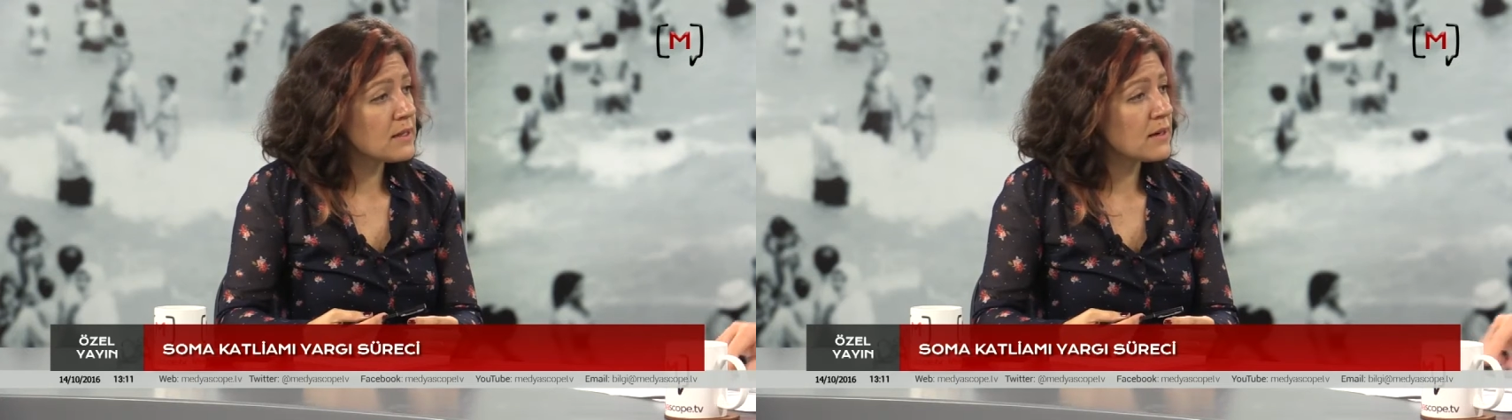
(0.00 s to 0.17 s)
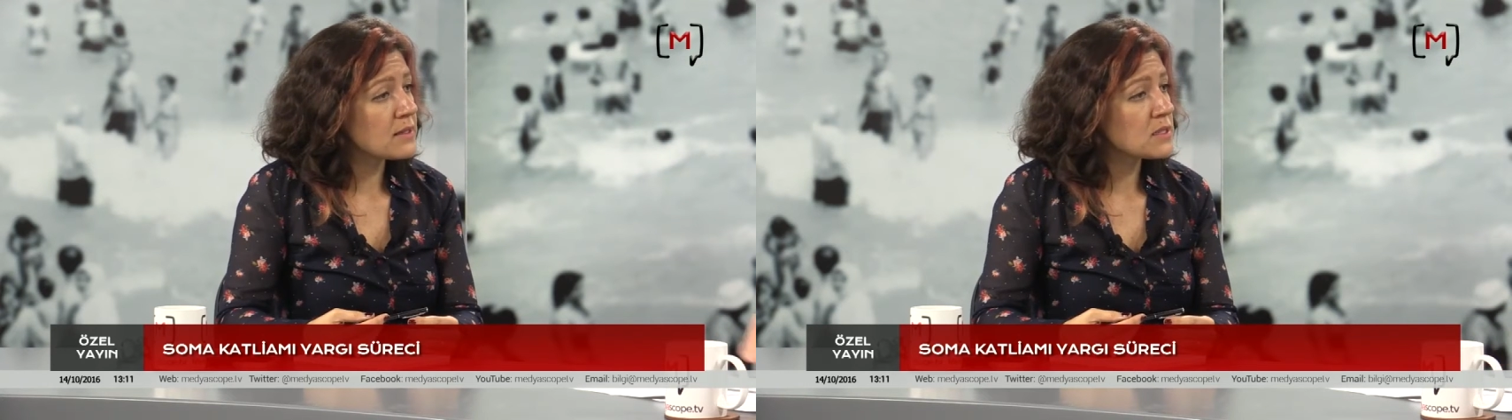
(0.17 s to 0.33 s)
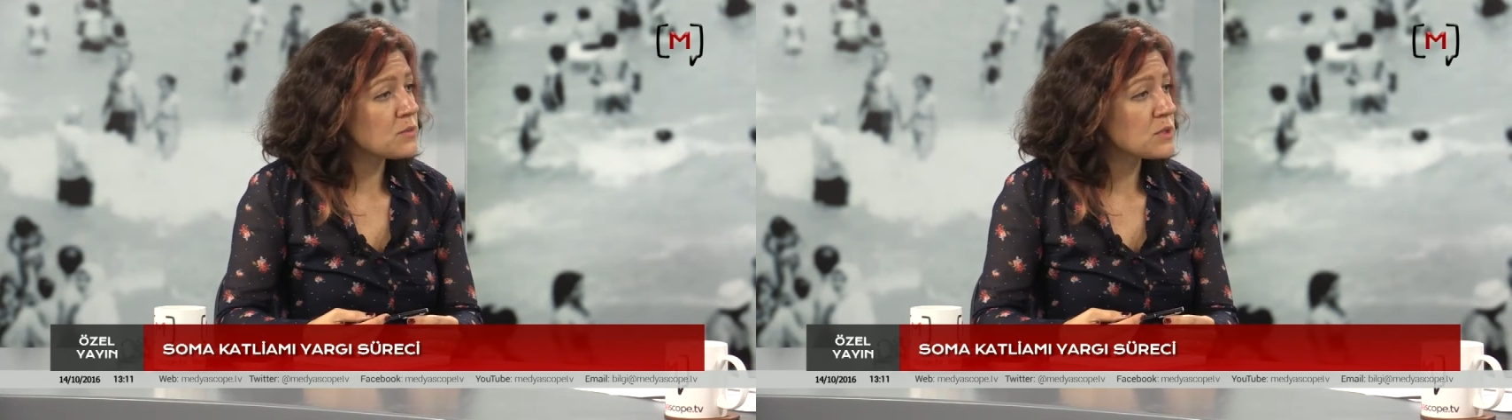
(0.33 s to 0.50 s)

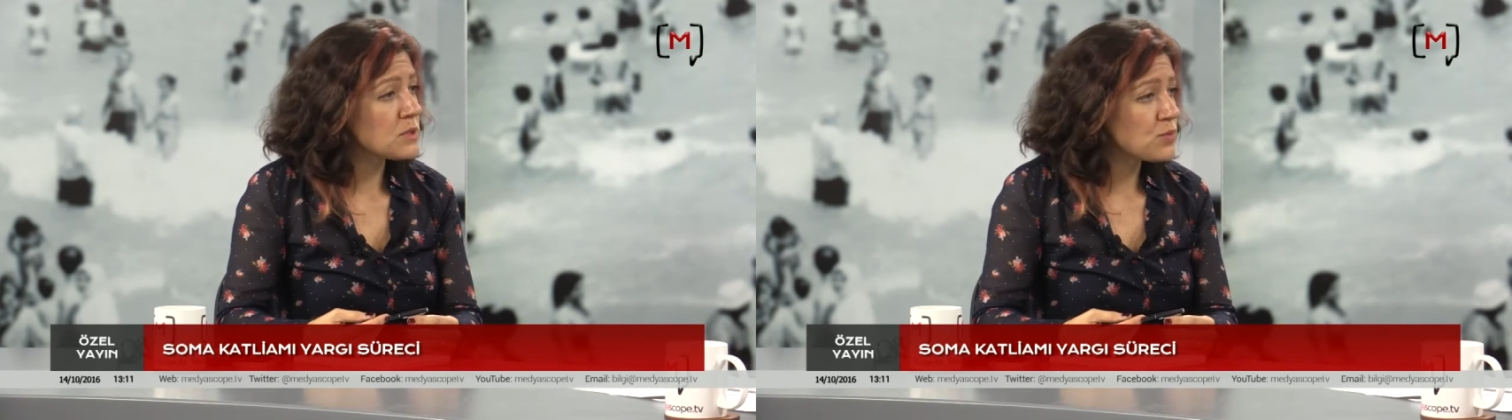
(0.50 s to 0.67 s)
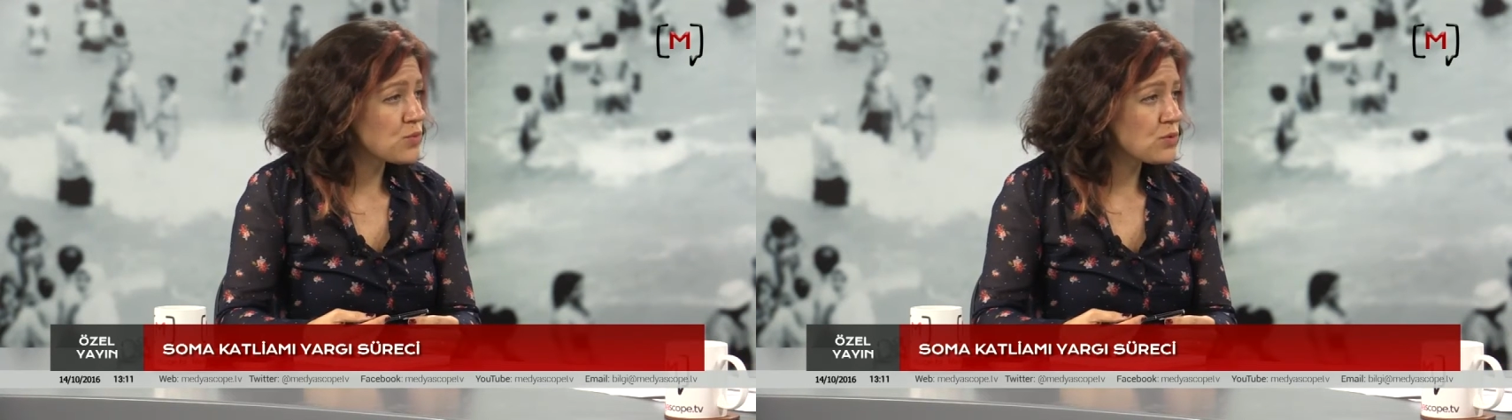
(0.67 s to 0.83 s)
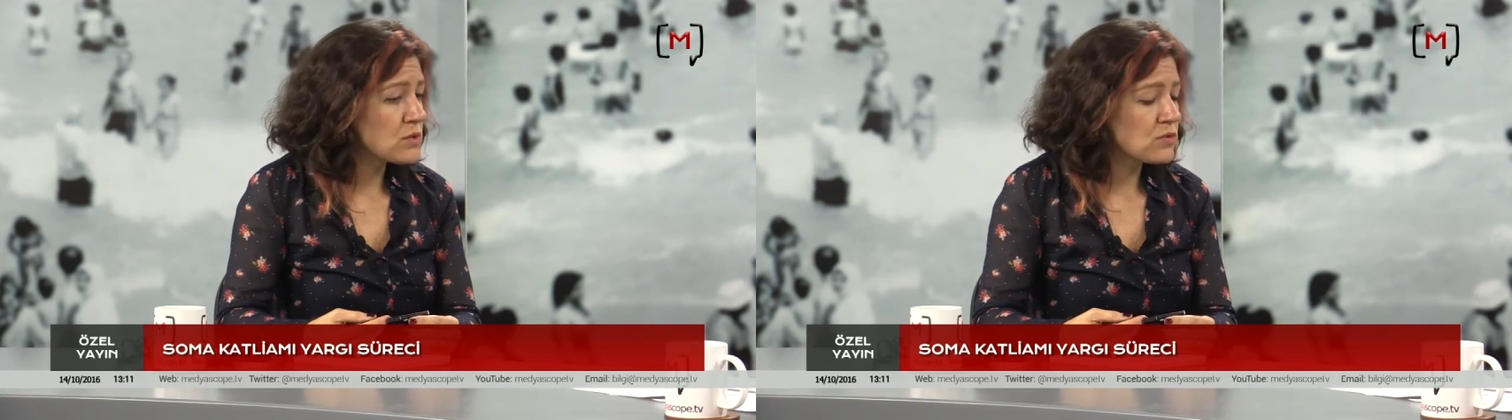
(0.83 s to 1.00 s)
yargılama da
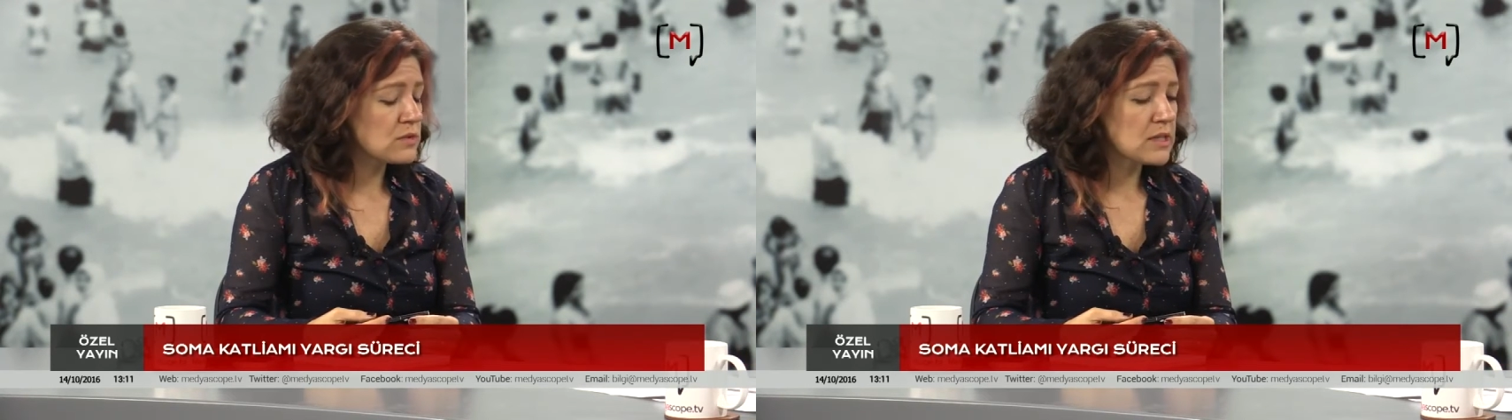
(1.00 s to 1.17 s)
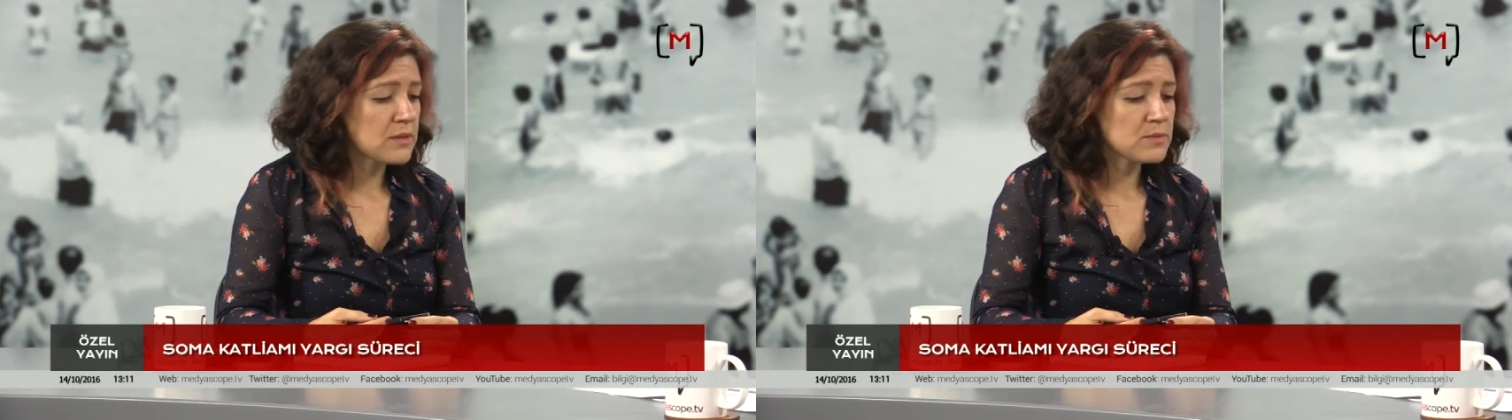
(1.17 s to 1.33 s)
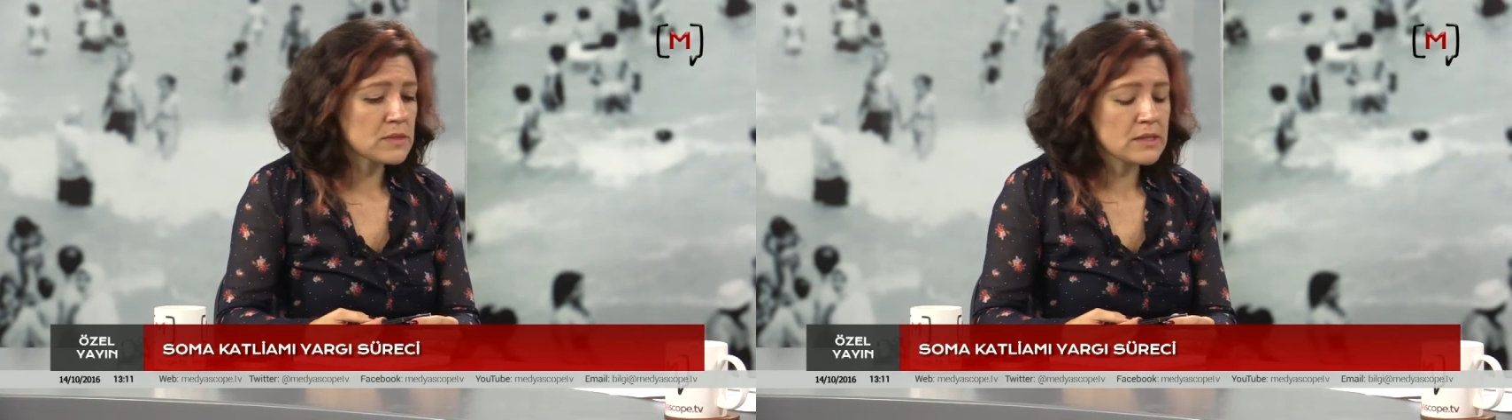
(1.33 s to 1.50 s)
bu yüzden
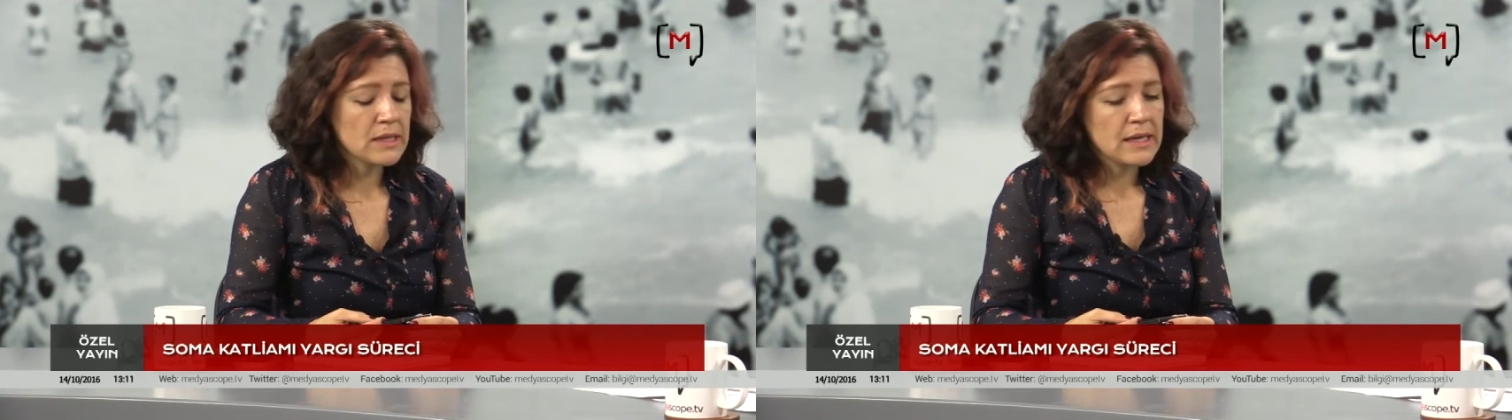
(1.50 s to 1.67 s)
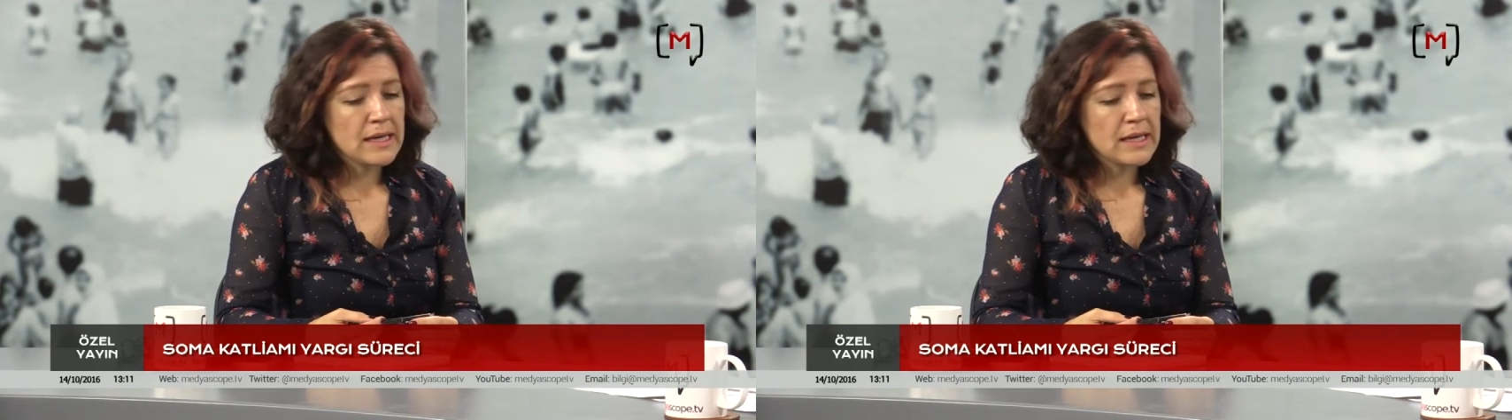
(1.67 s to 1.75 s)
önemlidir.